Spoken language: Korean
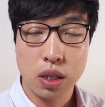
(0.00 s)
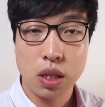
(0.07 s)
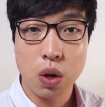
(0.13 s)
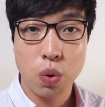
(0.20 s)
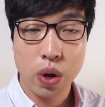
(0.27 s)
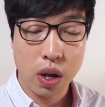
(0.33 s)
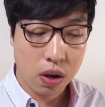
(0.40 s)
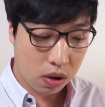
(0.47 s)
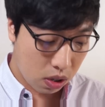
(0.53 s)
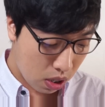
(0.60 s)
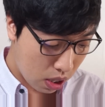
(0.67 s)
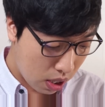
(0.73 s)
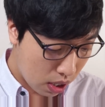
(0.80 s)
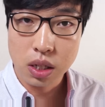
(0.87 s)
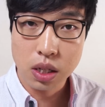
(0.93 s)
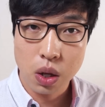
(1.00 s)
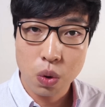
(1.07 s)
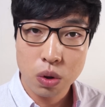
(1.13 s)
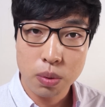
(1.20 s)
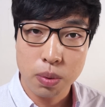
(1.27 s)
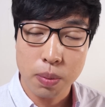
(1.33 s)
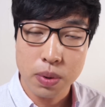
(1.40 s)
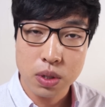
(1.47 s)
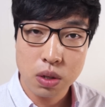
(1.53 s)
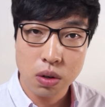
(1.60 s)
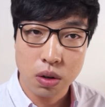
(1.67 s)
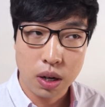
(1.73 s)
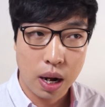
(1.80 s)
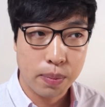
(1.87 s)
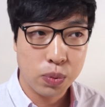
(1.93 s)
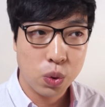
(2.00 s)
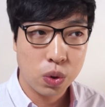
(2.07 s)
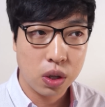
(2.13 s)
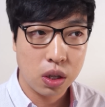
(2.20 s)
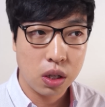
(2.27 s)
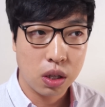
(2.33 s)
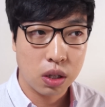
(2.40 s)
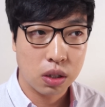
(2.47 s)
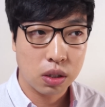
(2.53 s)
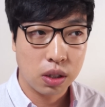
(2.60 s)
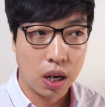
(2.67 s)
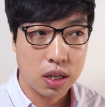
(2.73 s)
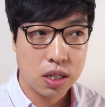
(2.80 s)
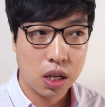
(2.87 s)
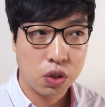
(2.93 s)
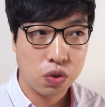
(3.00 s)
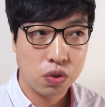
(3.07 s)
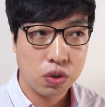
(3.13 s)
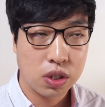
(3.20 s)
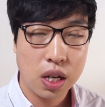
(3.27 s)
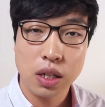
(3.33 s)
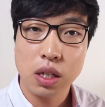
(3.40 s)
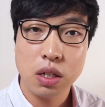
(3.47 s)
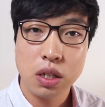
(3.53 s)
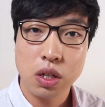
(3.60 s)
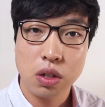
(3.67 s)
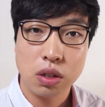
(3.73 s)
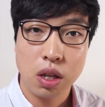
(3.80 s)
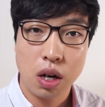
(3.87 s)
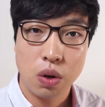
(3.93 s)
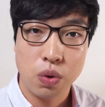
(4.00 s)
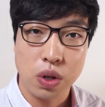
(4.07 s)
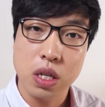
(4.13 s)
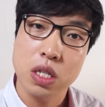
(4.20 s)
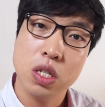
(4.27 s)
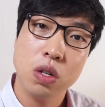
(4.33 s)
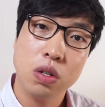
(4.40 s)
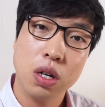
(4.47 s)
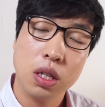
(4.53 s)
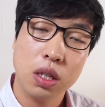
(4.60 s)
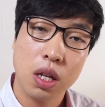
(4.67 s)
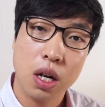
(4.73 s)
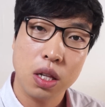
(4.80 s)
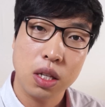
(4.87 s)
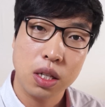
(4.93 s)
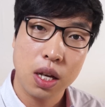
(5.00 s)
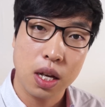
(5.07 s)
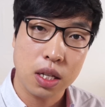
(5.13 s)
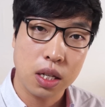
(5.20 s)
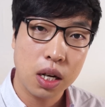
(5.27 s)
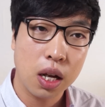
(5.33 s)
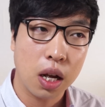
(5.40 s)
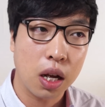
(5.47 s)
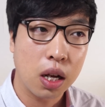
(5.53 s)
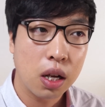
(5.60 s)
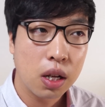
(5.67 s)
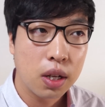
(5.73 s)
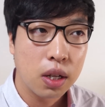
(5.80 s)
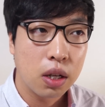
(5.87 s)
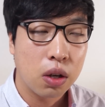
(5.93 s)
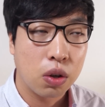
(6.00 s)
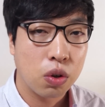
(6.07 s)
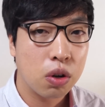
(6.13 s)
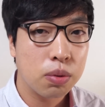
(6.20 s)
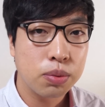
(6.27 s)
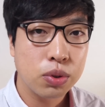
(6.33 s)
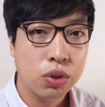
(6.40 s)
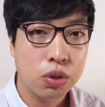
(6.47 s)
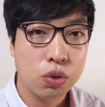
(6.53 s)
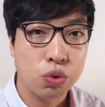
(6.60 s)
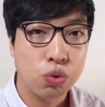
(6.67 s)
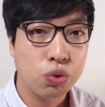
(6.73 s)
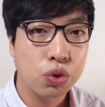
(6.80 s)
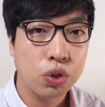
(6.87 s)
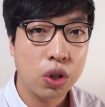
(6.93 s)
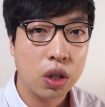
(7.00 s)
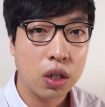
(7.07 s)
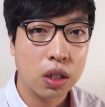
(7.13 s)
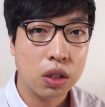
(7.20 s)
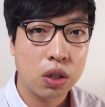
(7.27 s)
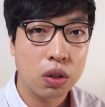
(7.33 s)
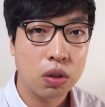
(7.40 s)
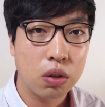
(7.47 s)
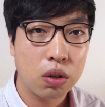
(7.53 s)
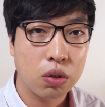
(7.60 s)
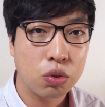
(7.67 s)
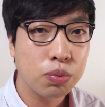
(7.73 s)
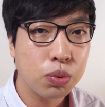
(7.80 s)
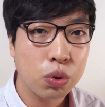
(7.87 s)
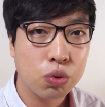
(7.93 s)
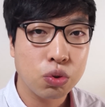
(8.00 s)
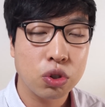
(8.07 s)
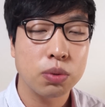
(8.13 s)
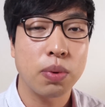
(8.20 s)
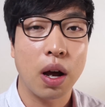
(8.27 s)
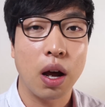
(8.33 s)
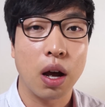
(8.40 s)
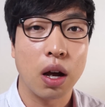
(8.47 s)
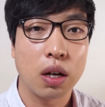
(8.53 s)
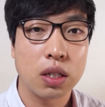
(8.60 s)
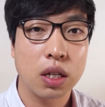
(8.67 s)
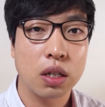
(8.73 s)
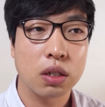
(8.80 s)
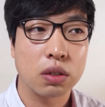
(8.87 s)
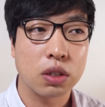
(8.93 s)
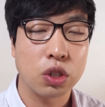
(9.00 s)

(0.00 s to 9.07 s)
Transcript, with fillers: 했다고 해요. 이 내용을 보면서 감독이 그 달 착륙은 사기극이었다라고 인정을 했다라는 게 아니라 여러분들은 우주여행 같은 거 꿈도 꾸지 마, 그냥